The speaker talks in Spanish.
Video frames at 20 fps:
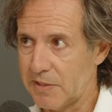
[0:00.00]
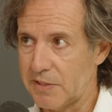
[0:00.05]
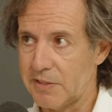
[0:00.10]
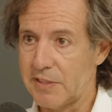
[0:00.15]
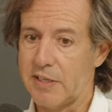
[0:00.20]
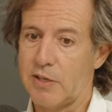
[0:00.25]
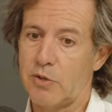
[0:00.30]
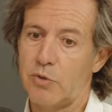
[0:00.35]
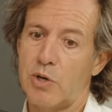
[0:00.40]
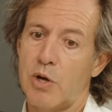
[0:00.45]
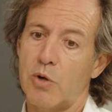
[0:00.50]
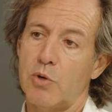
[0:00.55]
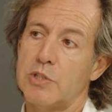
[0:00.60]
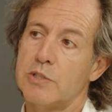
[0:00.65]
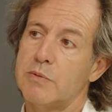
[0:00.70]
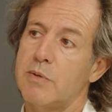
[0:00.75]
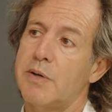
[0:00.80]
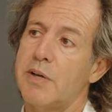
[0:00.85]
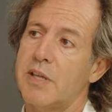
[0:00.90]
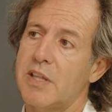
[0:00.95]
y tiré una
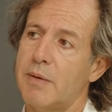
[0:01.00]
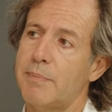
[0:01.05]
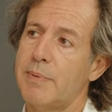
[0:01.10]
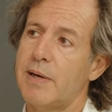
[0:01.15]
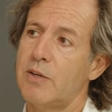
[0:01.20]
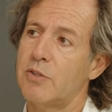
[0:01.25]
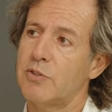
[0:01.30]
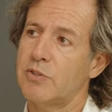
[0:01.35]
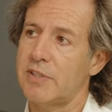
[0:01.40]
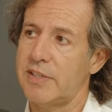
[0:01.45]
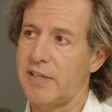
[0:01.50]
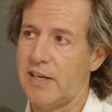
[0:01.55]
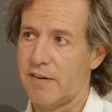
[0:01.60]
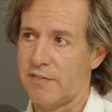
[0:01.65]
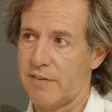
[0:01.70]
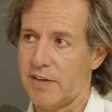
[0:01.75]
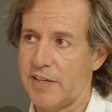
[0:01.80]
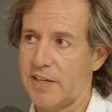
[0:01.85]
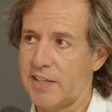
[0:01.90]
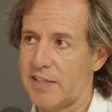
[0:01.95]
última vez a palos y la
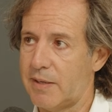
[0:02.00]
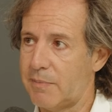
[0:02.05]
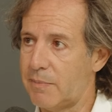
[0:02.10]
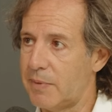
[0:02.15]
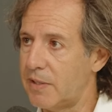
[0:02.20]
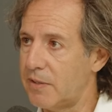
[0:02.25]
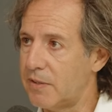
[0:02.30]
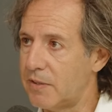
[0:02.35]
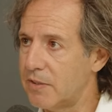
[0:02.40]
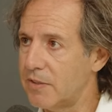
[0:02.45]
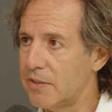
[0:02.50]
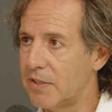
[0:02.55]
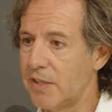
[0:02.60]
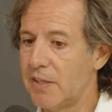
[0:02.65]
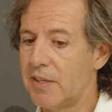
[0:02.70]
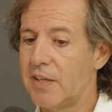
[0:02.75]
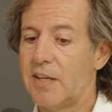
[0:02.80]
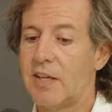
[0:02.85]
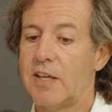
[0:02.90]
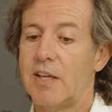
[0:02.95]
fallé también, ¿no?
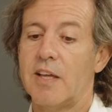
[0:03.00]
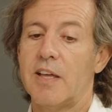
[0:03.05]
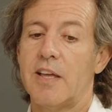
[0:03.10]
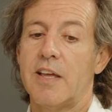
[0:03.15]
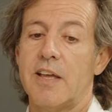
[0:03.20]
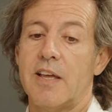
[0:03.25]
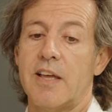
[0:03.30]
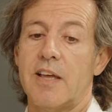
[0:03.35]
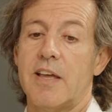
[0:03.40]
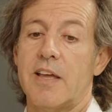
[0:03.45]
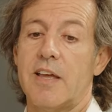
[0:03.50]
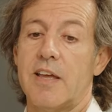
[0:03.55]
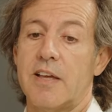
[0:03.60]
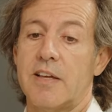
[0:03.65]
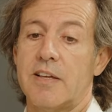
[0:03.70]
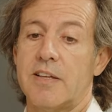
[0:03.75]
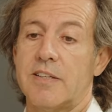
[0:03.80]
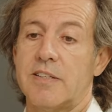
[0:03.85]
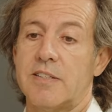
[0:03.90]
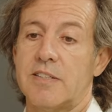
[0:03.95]

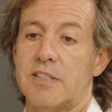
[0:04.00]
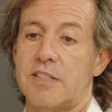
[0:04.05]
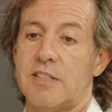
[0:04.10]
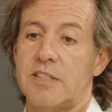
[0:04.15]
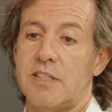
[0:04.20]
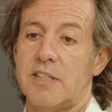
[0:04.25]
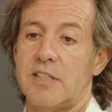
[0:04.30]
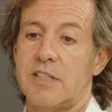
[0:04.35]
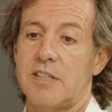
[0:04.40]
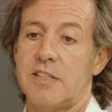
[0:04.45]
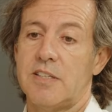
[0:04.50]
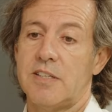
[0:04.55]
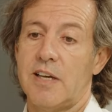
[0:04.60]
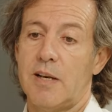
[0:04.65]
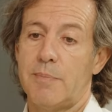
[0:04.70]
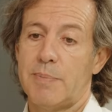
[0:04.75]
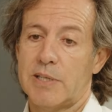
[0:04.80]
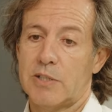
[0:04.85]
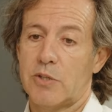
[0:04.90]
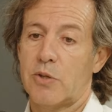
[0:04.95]
Si
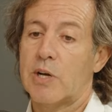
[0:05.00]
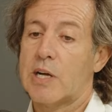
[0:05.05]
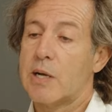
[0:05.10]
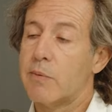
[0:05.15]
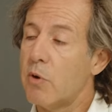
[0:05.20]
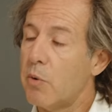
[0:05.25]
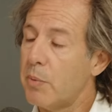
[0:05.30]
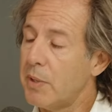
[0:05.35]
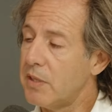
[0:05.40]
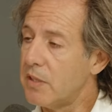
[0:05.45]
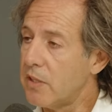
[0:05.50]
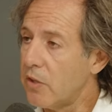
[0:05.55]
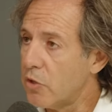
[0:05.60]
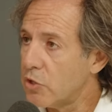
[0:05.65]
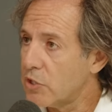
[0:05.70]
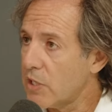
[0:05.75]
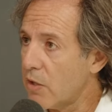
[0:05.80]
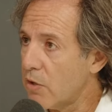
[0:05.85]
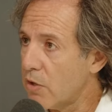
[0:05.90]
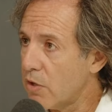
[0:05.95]
el partido acabó
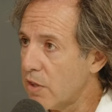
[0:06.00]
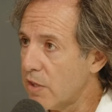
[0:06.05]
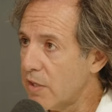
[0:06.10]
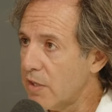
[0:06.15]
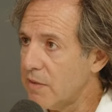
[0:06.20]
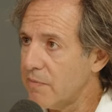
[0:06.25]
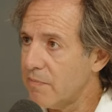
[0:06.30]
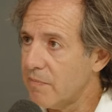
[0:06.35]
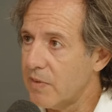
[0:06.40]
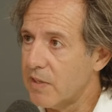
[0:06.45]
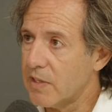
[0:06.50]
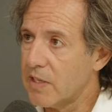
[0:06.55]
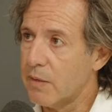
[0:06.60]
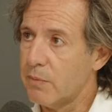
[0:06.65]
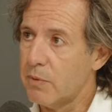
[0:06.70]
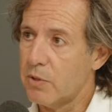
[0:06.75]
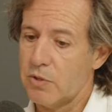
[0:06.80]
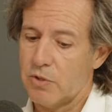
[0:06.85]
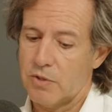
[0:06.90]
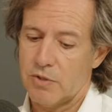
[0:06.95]
22 a 12,
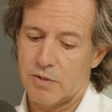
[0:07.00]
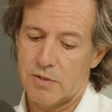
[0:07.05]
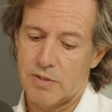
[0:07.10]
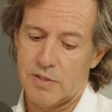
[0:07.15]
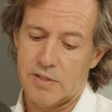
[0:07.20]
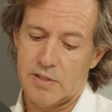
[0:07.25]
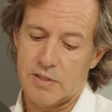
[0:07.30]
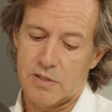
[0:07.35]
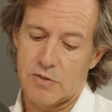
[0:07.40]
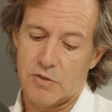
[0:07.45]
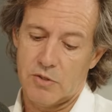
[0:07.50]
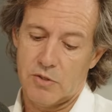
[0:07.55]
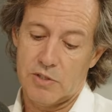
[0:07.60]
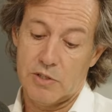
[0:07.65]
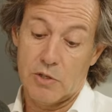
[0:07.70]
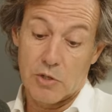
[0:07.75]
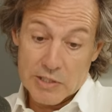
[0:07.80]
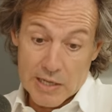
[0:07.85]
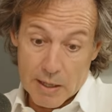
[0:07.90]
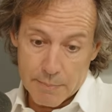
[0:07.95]
acabó eh,
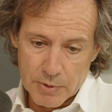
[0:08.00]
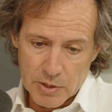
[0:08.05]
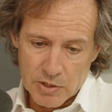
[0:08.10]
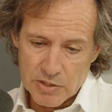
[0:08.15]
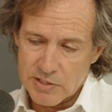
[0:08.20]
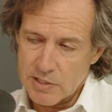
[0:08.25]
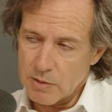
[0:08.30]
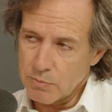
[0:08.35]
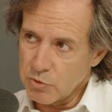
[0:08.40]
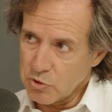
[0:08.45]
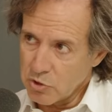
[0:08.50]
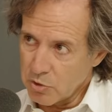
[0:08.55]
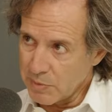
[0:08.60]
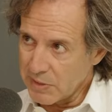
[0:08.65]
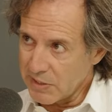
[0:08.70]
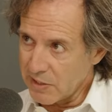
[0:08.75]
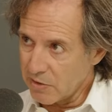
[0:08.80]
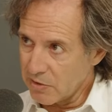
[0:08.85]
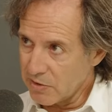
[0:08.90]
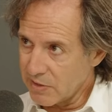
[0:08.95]
donde los campeones del mundo
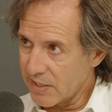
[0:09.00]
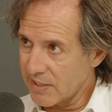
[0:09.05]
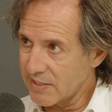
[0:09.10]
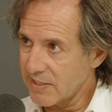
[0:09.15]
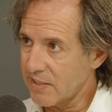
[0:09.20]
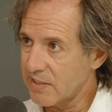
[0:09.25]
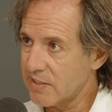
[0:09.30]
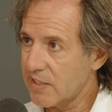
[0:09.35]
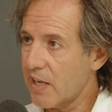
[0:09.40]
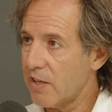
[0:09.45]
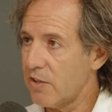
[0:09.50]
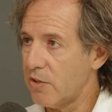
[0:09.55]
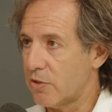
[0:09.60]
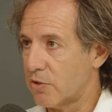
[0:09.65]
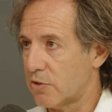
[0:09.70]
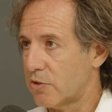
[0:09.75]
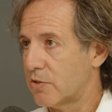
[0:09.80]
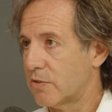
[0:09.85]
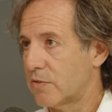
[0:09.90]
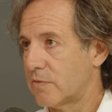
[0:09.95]
metieron tres
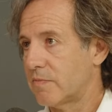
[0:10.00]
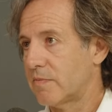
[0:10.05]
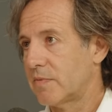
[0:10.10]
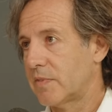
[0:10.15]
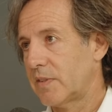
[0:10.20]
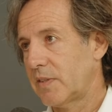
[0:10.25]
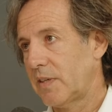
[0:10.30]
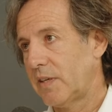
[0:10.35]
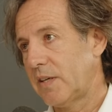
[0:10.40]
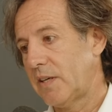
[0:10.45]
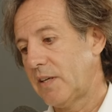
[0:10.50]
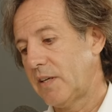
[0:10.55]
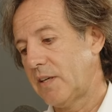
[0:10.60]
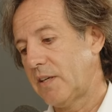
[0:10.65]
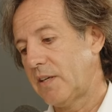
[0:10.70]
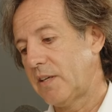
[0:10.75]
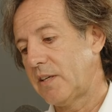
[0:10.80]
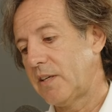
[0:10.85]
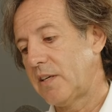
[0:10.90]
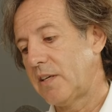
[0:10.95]
ensayos
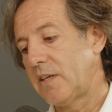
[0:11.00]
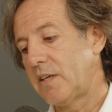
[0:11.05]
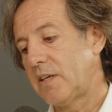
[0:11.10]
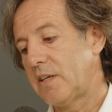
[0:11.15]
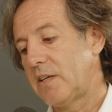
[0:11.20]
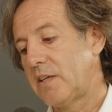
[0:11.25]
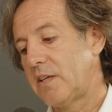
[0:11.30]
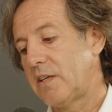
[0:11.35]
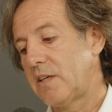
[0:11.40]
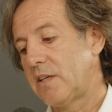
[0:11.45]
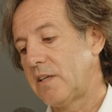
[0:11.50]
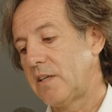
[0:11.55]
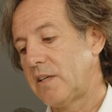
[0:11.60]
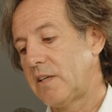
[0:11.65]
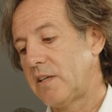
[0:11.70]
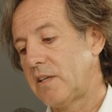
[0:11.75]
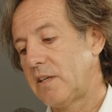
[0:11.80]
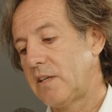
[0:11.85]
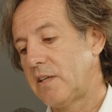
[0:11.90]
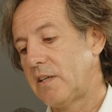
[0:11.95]
eh,
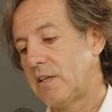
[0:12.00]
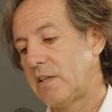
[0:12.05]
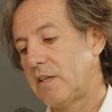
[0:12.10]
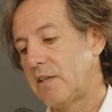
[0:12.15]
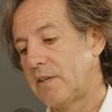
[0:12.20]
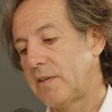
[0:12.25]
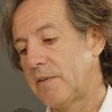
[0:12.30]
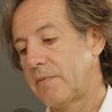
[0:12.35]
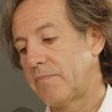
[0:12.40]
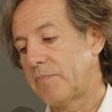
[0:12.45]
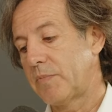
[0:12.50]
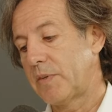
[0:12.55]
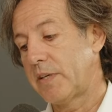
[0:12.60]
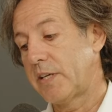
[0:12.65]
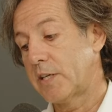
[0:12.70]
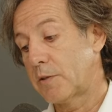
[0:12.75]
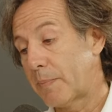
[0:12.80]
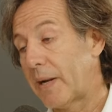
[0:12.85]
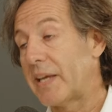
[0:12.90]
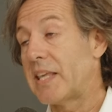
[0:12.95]

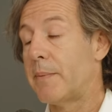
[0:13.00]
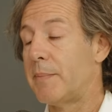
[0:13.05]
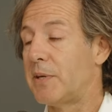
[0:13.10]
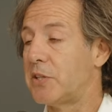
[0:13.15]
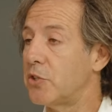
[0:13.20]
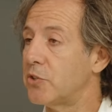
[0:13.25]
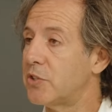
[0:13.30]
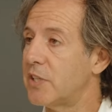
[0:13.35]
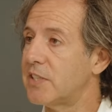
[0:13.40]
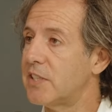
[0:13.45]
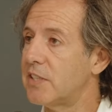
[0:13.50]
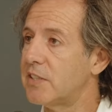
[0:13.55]
y España metió tres